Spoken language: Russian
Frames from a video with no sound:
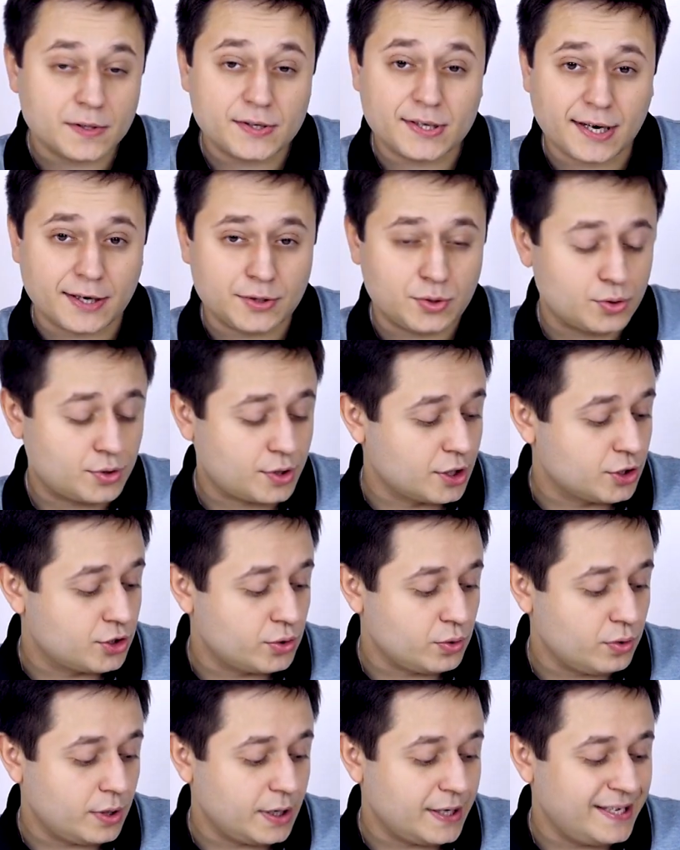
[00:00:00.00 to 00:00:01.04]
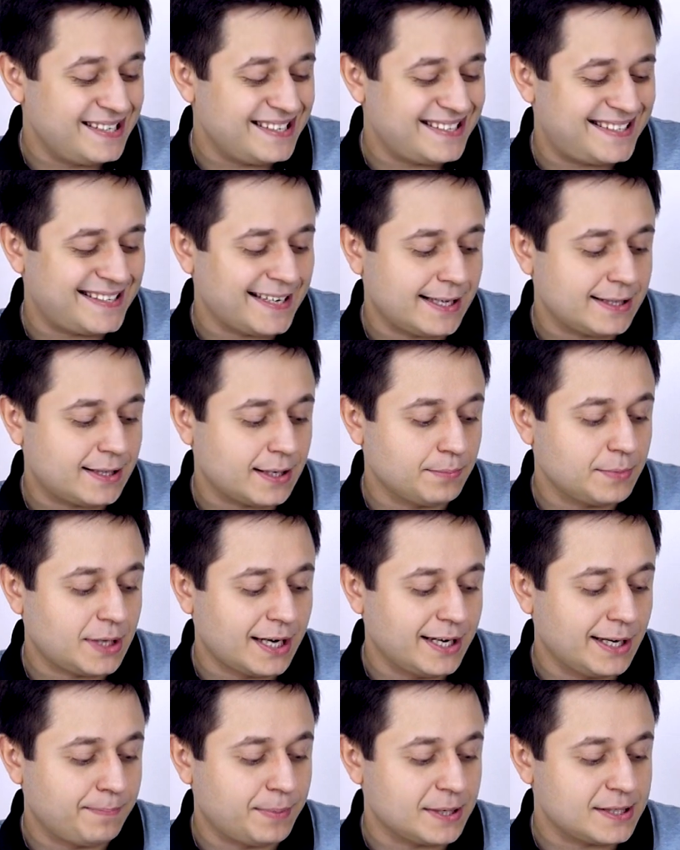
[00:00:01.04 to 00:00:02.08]
Сразу скажу, инициатором
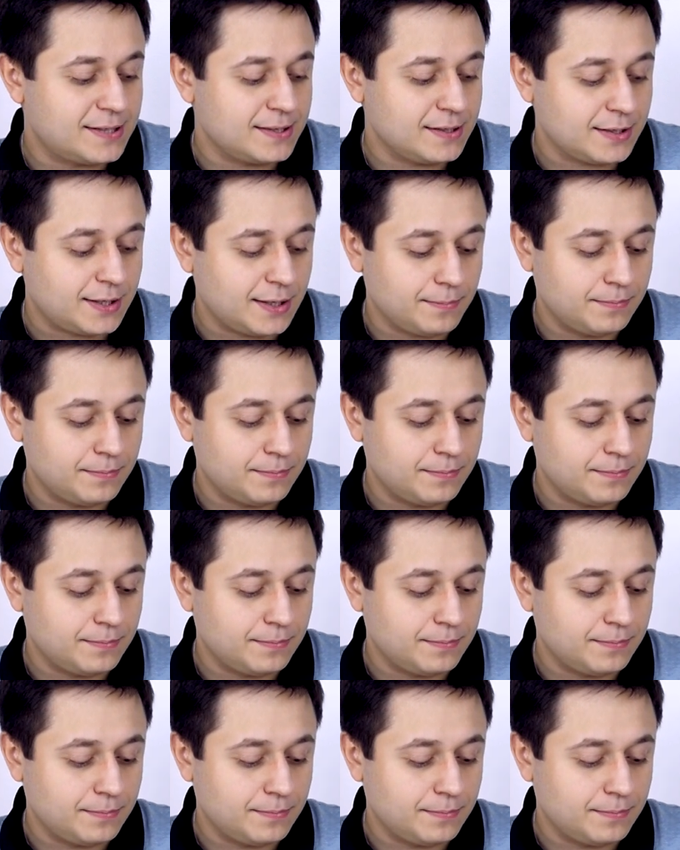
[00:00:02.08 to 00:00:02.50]
данной посылки